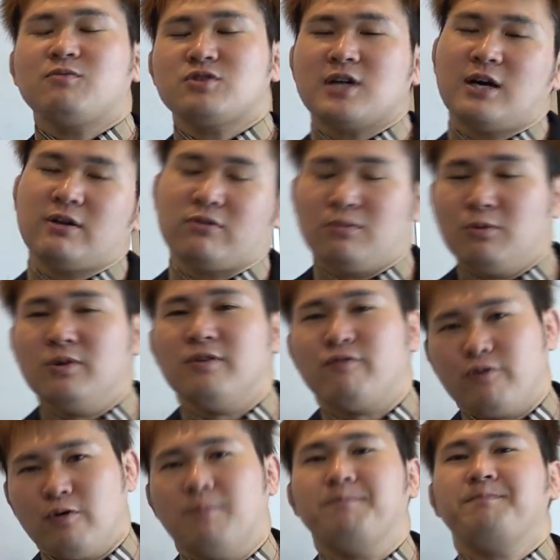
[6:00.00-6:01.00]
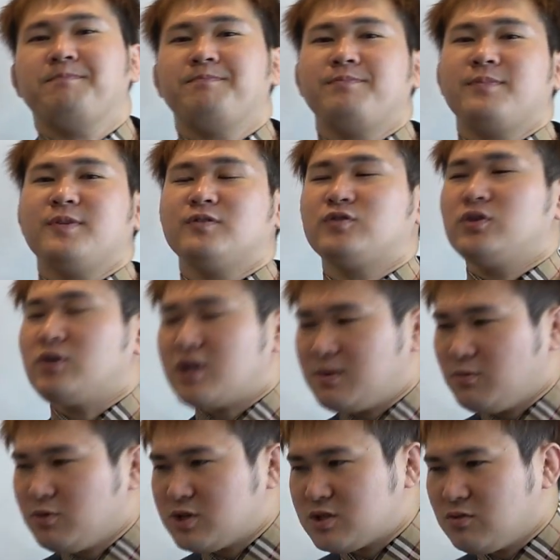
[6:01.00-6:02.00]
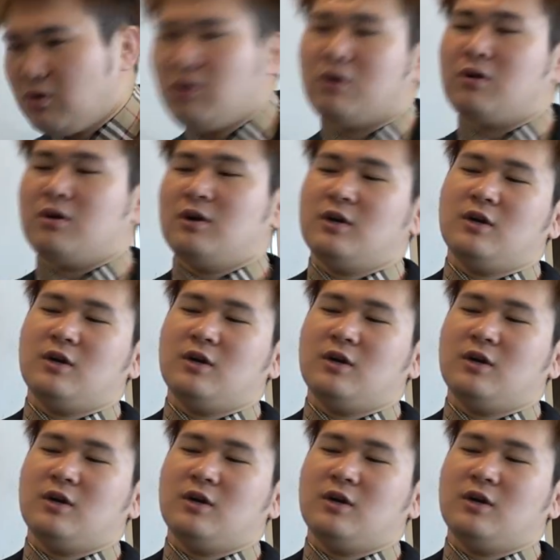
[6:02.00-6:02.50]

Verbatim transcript: 持ちがあると思うんですよ。その気持ちを